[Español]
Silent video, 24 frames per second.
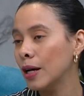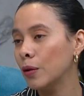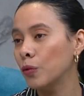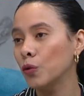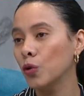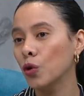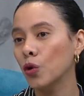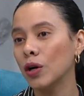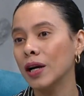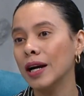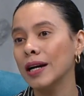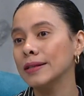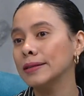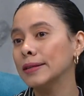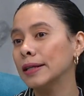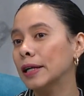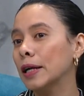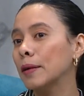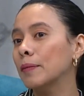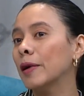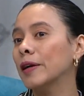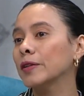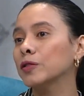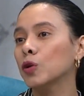Uno
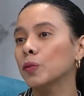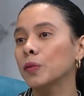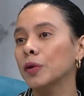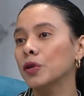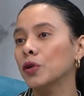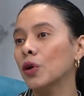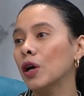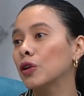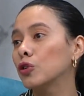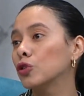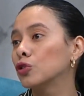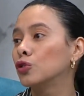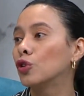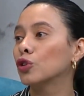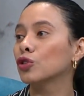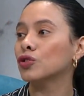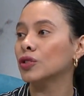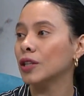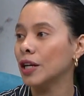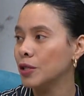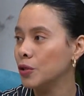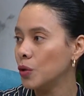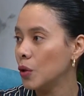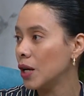casi que más o menos a los
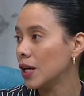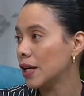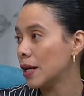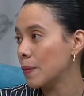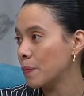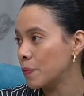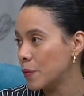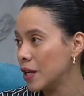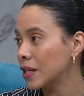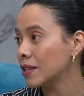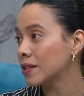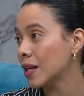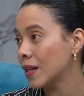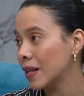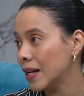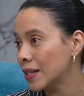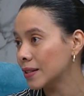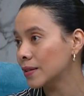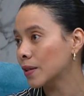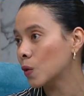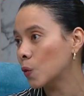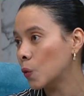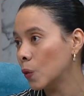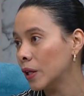dos años es que empieza a
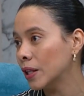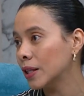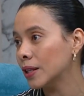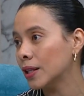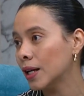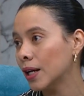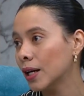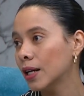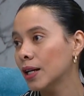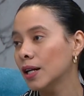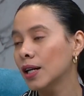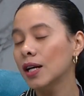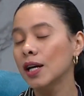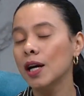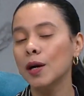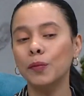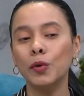darse cuenta